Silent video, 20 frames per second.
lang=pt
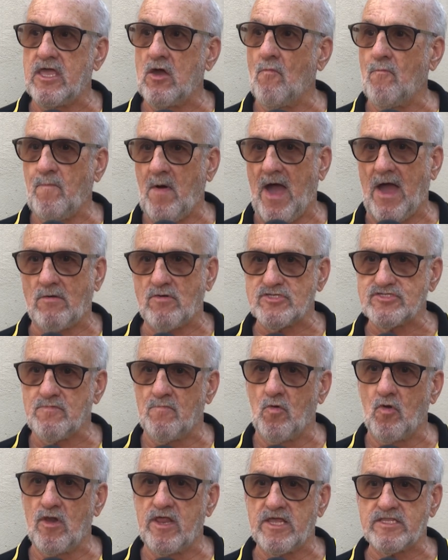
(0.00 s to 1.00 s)
eu pago
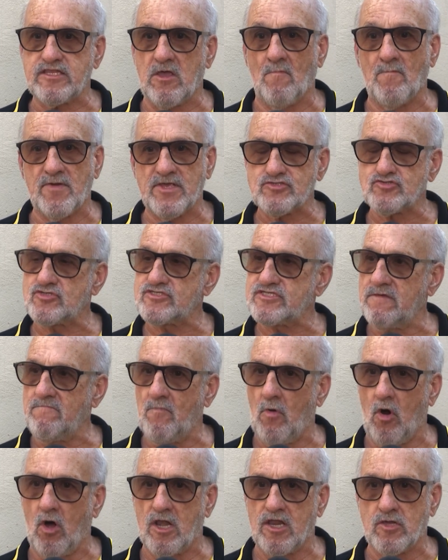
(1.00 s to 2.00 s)
esse boleto, é um preço
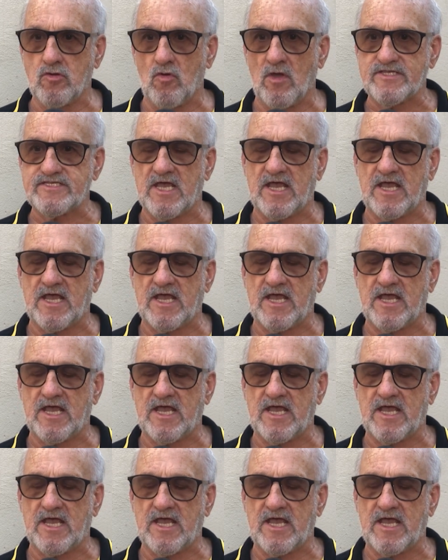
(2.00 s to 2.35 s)
simbólico.